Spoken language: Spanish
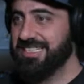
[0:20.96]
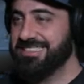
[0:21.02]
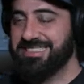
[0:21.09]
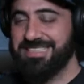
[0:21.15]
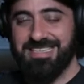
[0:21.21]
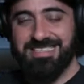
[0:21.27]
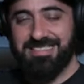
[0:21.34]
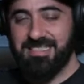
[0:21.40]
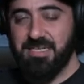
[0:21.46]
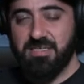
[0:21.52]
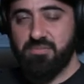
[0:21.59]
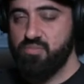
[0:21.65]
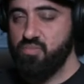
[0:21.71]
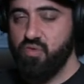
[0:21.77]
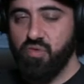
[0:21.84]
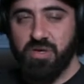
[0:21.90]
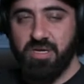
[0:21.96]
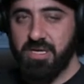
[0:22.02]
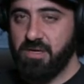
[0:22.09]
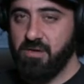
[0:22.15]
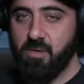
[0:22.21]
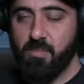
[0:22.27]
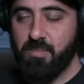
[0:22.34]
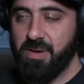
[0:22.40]
es, es,
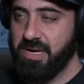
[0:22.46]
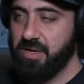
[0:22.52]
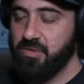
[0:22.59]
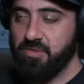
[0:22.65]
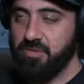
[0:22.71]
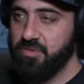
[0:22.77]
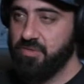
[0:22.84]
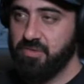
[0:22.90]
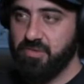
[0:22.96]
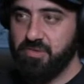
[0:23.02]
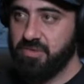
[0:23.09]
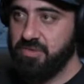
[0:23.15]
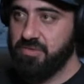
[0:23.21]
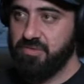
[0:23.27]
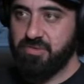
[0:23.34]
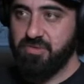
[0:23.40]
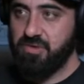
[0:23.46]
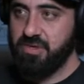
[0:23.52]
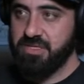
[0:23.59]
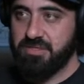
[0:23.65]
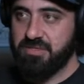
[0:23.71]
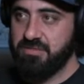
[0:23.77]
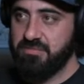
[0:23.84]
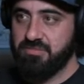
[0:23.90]
muy complejo, no, no,
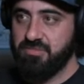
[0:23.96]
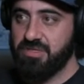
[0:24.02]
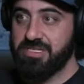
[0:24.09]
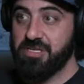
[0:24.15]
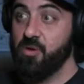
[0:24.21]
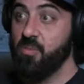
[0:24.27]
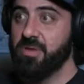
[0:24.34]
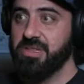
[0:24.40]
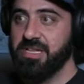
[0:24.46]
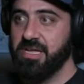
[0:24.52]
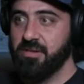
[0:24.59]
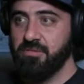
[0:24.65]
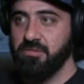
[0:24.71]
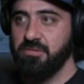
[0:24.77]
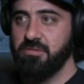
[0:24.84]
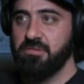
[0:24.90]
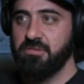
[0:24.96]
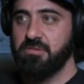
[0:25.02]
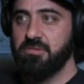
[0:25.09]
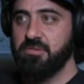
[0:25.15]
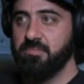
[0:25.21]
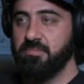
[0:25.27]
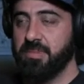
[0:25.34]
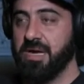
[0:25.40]
es, no es recomendado,
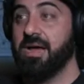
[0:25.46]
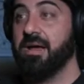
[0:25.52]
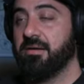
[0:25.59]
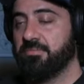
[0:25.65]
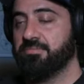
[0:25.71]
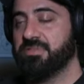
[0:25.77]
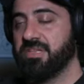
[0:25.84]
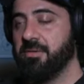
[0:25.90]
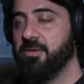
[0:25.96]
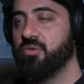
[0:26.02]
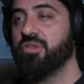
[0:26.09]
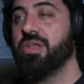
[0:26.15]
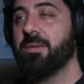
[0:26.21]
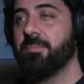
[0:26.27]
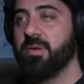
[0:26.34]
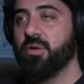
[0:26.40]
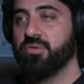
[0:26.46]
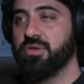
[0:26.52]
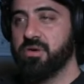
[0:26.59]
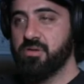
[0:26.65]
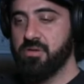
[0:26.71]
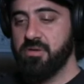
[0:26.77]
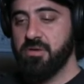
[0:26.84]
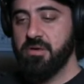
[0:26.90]
¿no? Para trabajo
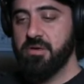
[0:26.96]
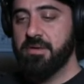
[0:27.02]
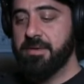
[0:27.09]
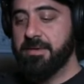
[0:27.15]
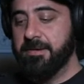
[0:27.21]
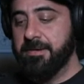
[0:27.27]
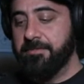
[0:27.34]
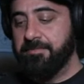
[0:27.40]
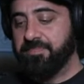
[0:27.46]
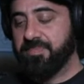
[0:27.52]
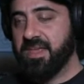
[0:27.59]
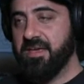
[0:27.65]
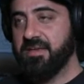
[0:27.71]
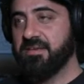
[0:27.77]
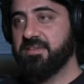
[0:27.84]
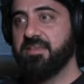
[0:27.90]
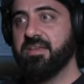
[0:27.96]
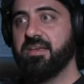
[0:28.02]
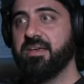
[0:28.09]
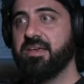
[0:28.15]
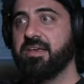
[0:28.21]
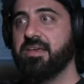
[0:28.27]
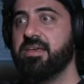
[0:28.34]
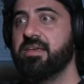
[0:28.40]
terapéutico.
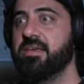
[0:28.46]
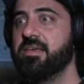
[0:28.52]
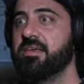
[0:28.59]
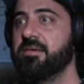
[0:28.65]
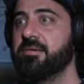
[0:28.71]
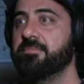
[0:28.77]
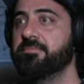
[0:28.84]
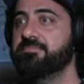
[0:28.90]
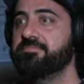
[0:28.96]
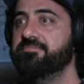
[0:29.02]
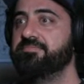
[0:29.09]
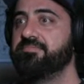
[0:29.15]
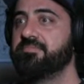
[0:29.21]
Este, y